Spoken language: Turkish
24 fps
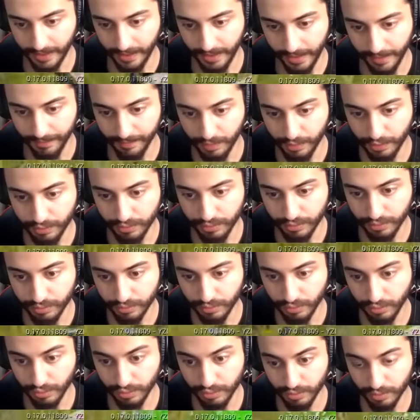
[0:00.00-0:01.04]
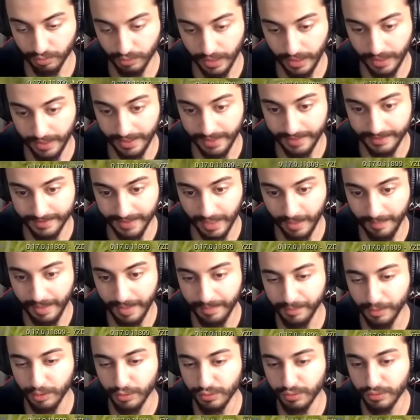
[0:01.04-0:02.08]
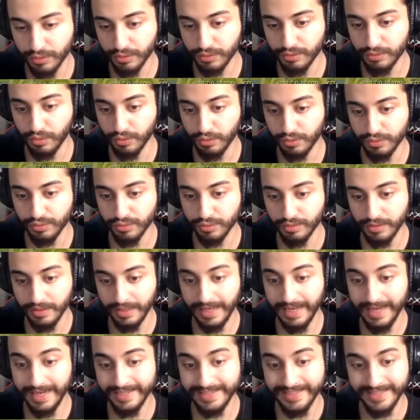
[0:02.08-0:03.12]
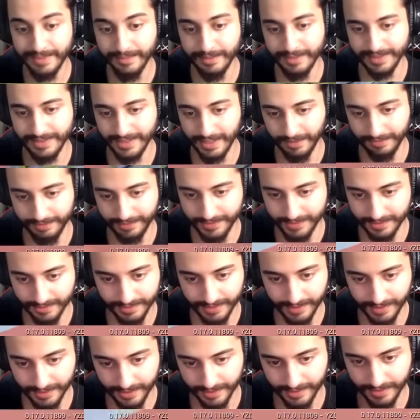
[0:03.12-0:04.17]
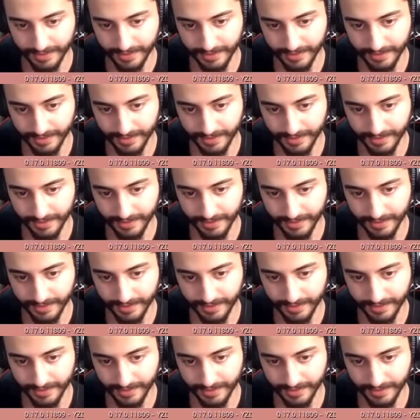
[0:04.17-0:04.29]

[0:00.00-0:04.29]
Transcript: M249 yani tam M249'un etki mesafesindeydik.